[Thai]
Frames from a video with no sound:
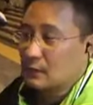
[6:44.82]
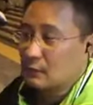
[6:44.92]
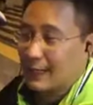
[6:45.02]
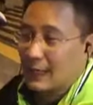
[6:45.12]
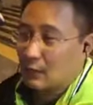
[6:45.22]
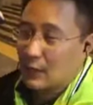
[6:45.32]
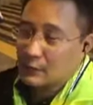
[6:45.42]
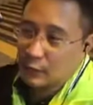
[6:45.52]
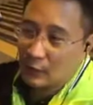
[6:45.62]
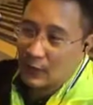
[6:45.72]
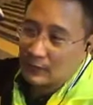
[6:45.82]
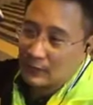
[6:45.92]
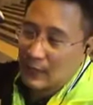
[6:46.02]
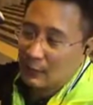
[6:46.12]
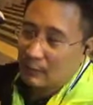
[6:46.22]
เวลาเราเล่าสดเนี่ยเราอาจจะ
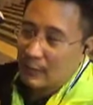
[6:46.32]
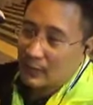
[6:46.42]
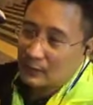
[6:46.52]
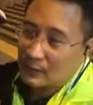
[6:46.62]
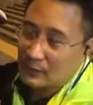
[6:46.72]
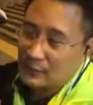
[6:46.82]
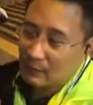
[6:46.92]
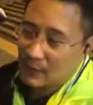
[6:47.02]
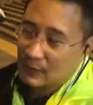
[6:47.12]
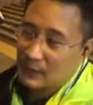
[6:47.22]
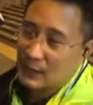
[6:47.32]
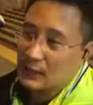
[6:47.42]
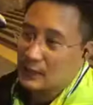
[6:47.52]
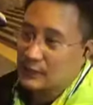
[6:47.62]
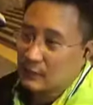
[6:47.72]
เล่าประมาณ10นาที
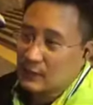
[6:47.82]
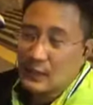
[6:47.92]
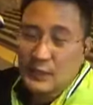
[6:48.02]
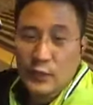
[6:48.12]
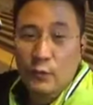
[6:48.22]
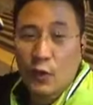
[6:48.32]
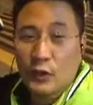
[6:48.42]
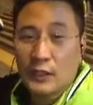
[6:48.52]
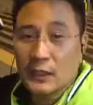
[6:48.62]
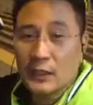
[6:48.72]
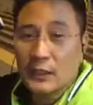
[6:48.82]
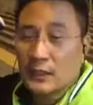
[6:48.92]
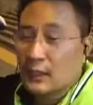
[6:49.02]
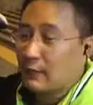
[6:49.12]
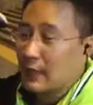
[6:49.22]
20นาทีชั่วโมงหนึ่ง
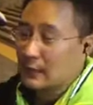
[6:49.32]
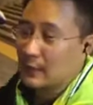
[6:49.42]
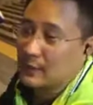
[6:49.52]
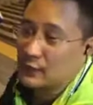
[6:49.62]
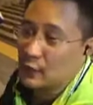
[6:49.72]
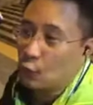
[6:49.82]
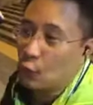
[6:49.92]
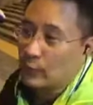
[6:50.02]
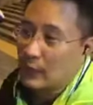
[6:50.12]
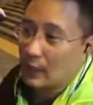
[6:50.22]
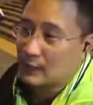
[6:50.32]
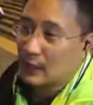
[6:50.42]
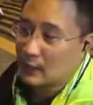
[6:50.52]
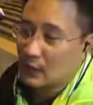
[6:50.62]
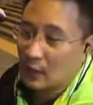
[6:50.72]
แต่เวลาทำเป็นสกู๊ปเนี่ยเราจะ
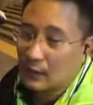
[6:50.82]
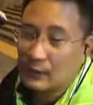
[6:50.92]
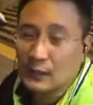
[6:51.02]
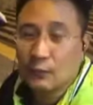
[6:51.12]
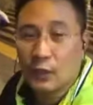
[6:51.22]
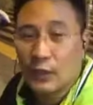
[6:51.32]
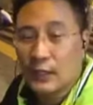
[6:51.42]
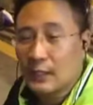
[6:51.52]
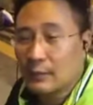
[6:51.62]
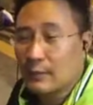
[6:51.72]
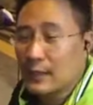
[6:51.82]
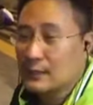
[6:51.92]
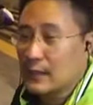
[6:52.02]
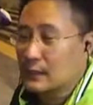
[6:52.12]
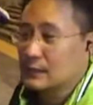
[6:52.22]
ย่อเรื่องทั้งหมดให้เหลือประมาณ
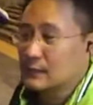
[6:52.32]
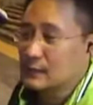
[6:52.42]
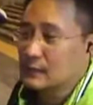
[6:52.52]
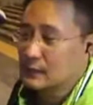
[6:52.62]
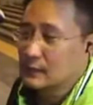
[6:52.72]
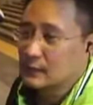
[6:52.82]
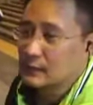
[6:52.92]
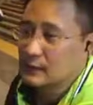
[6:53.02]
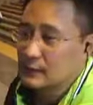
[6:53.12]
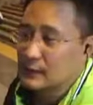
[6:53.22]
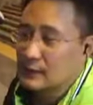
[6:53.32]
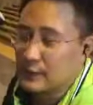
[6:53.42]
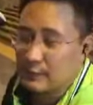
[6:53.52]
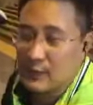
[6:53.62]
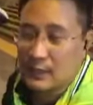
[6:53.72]
สัก
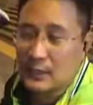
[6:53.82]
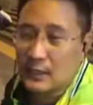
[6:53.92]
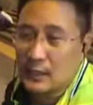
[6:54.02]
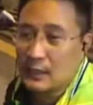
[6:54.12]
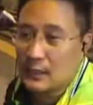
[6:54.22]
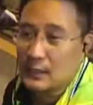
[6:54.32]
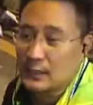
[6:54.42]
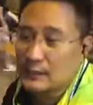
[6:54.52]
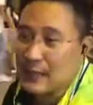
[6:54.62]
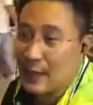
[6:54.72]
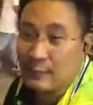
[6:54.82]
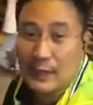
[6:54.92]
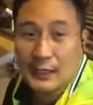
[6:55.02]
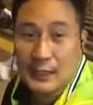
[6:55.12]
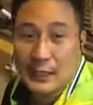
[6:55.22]
10นาที3นา
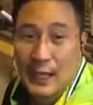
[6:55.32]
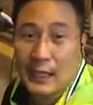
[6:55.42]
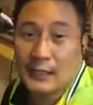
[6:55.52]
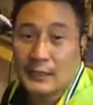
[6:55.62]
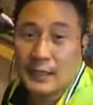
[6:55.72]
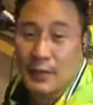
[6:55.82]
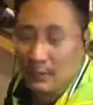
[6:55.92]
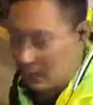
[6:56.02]
ที5นาทีแบบ